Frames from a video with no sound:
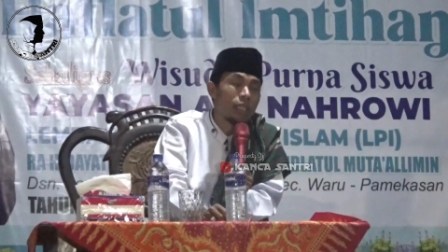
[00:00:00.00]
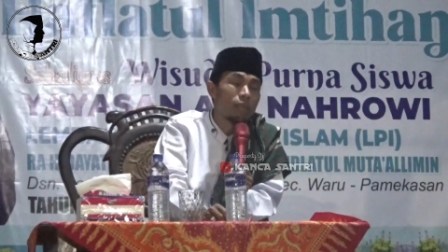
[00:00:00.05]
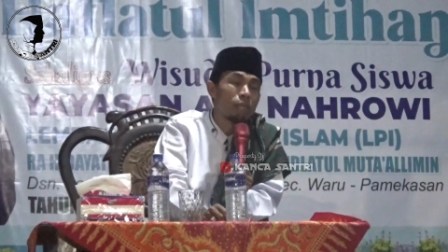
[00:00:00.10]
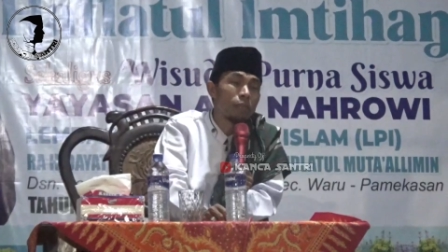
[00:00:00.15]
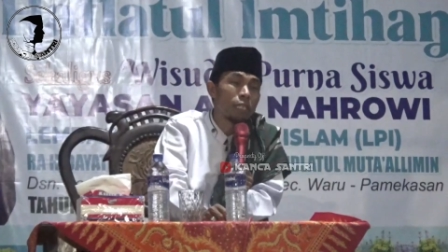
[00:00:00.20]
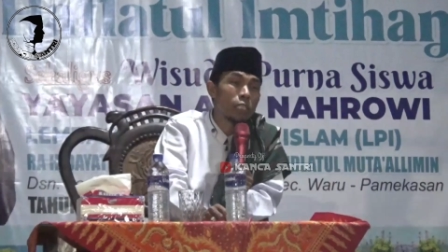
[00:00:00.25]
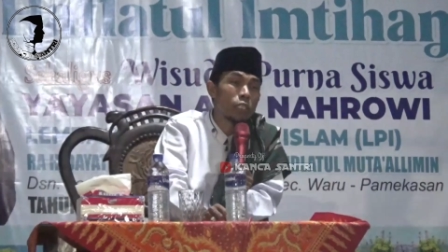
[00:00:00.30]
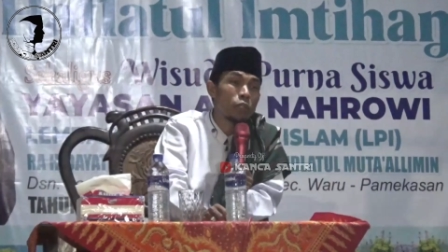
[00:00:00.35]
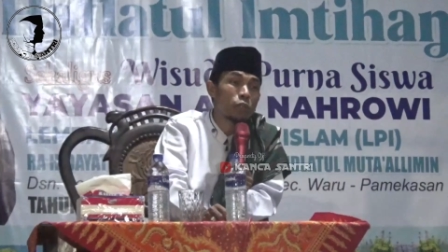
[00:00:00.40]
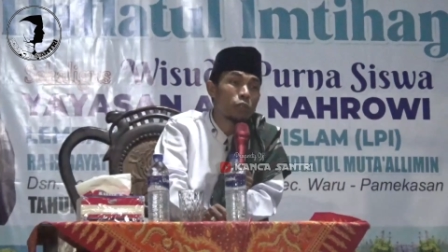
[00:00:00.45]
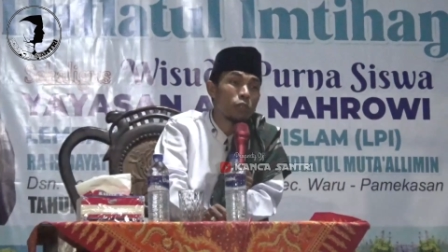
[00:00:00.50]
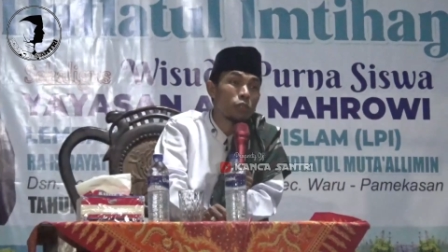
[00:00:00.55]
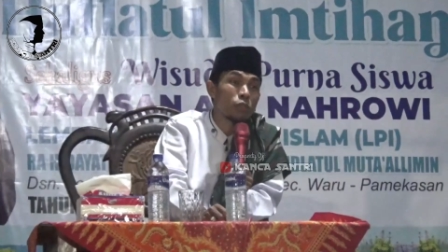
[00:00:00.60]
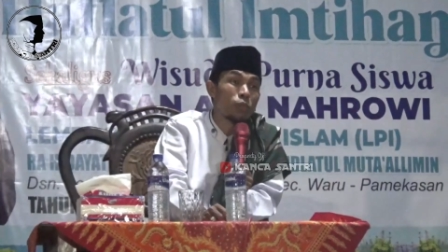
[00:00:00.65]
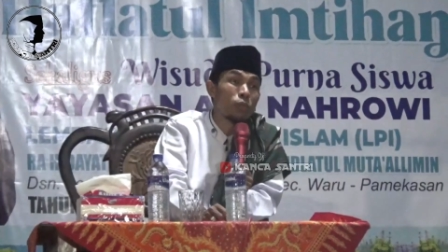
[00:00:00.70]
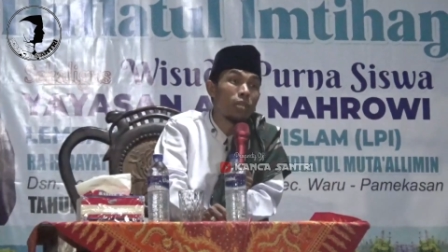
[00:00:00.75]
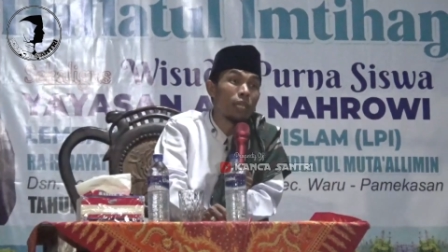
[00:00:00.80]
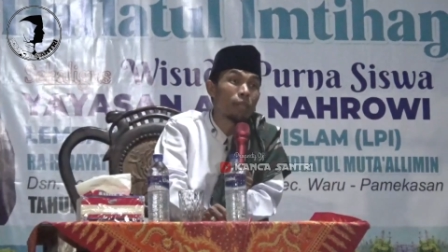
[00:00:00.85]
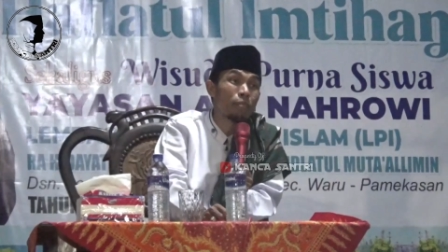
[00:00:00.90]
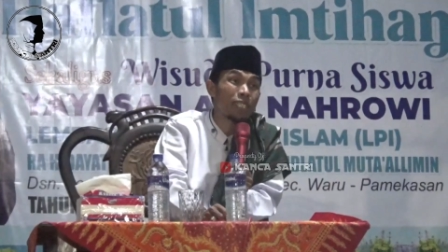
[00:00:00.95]
dak remes cocok
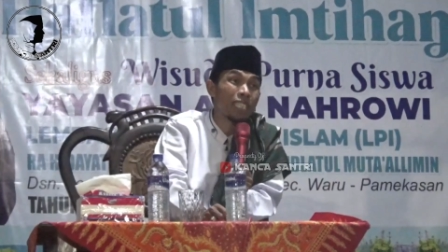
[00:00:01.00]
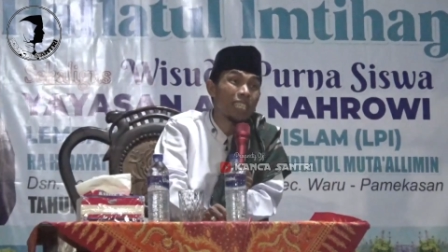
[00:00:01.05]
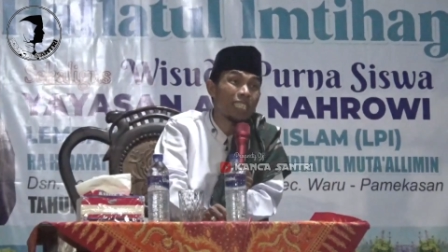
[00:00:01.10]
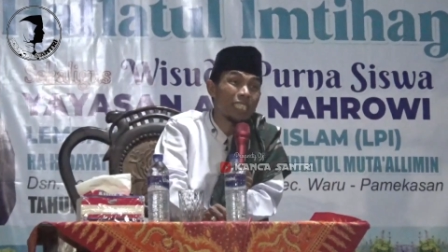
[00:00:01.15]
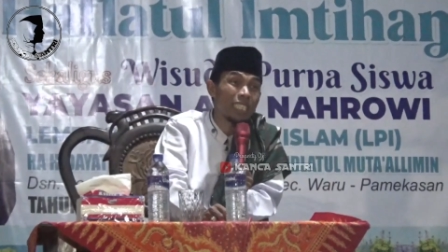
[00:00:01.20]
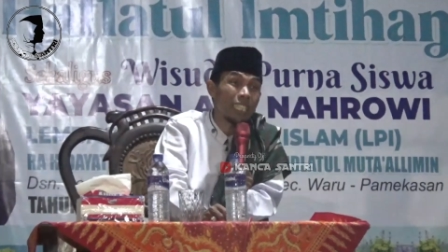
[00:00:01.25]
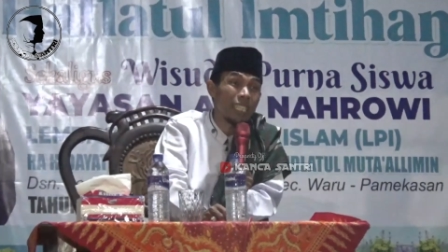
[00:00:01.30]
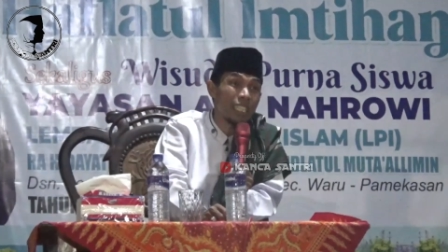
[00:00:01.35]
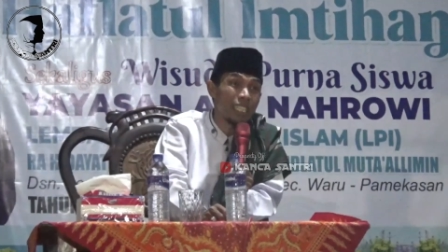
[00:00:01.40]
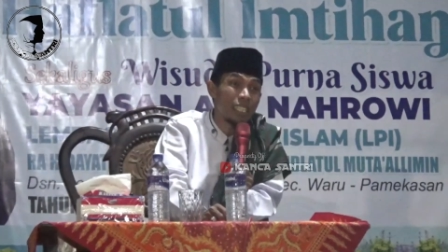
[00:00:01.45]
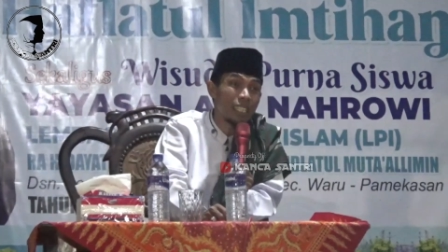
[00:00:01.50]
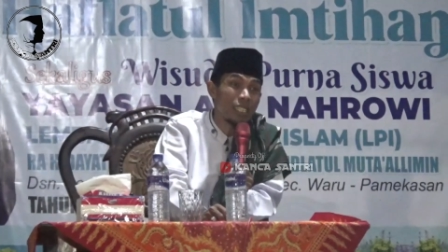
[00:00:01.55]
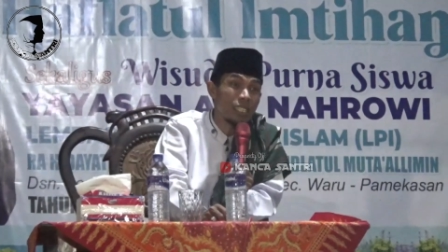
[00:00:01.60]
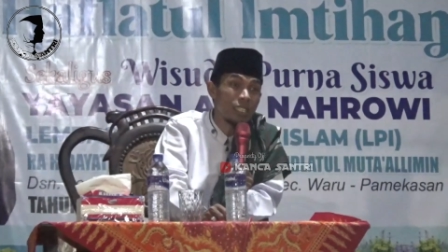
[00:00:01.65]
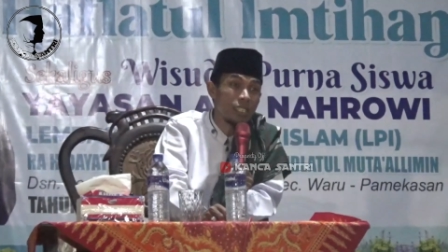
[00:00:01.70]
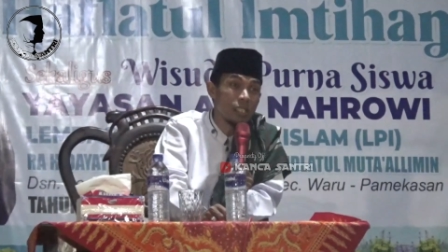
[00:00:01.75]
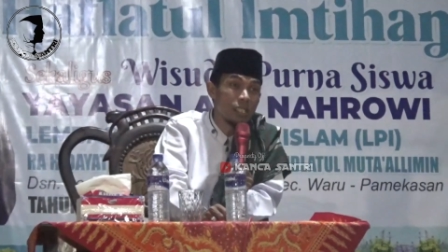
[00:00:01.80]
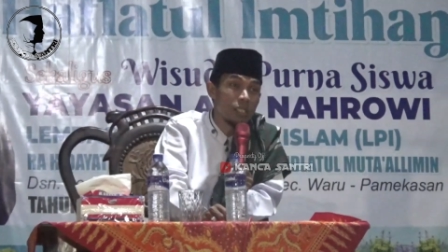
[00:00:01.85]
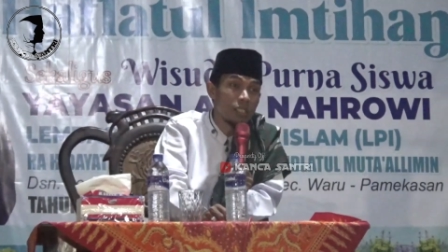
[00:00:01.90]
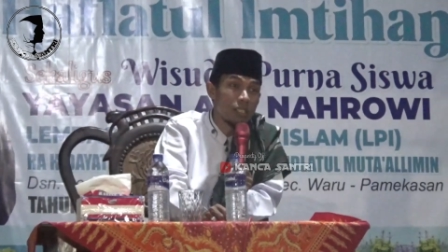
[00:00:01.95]
kule pececer ada
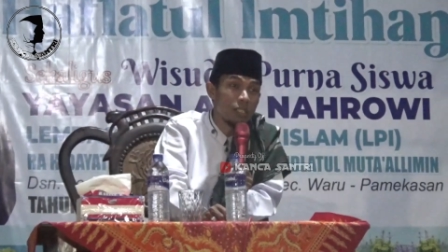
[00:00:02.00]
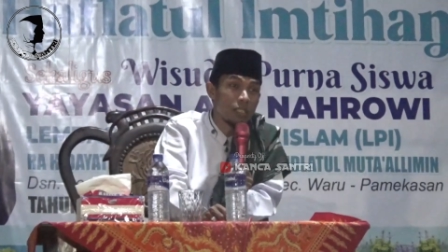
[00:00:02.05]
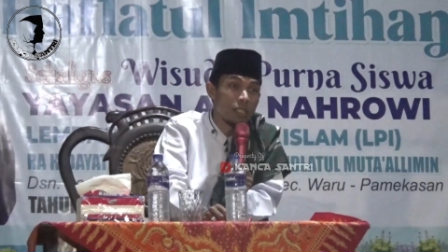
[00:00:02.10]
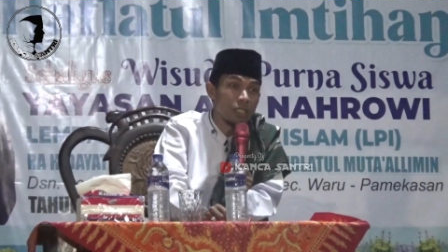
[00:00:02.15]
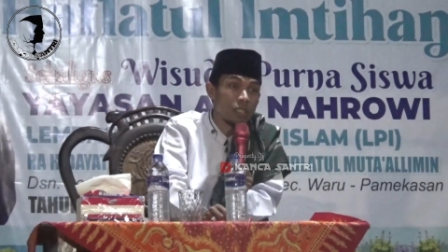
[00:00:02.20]
ya